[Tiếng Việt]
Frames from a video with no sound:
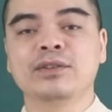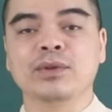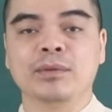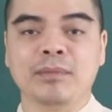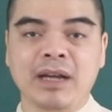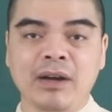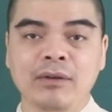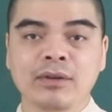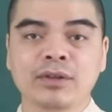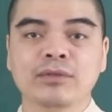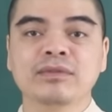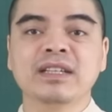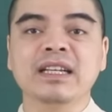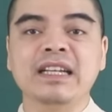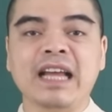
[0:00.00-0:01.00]
tuổi Mão cũng
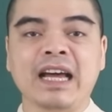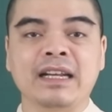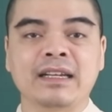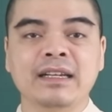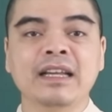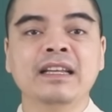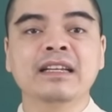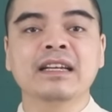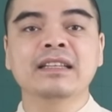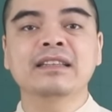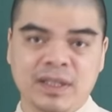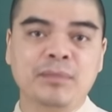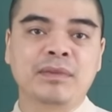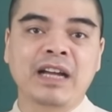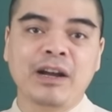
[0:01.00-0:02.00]
sẽ đạt đến cái
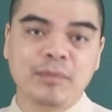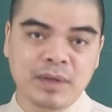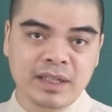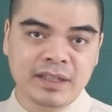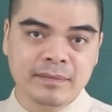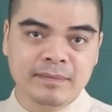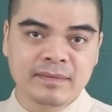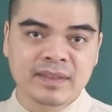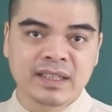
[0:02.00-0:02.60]
tầm cao mới.